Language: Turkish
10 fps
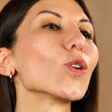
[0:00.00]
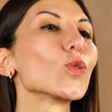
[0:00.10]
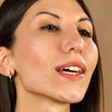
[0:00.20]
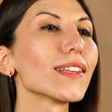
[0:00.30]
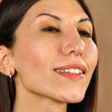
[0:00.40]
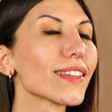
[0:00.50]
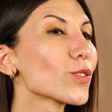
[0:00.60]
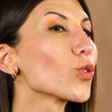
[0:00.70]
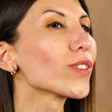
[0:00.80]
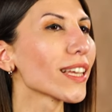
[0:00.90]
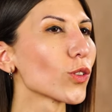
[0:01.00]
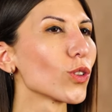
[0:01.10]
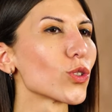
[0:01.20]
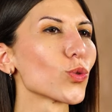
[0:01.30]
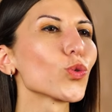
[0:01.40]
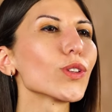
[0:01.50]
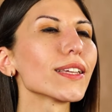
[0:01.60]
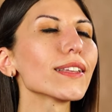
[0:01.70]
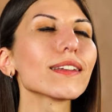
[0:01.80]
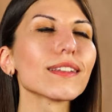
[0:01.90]
Özellikle son teknoloji
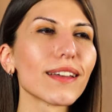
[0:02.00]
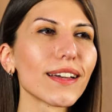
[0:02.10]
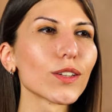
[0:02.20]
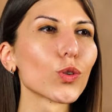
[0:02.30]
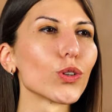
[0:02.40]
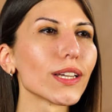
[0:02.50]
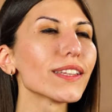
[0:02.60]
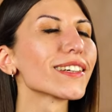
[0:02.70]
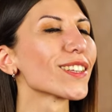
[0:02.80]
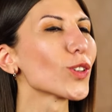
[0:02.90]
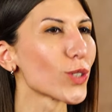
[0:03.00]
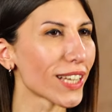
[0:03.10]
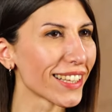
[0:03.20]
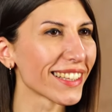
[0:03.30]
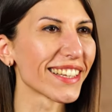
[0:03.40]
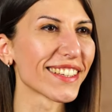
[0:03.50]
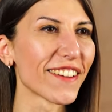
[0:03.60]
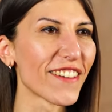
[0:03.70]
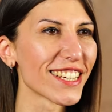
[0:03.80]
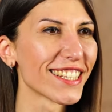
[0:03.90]
ürünlerin gıdayı koruyan akıllı özellikleri
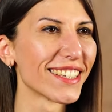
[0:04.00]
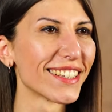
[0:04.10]
de var.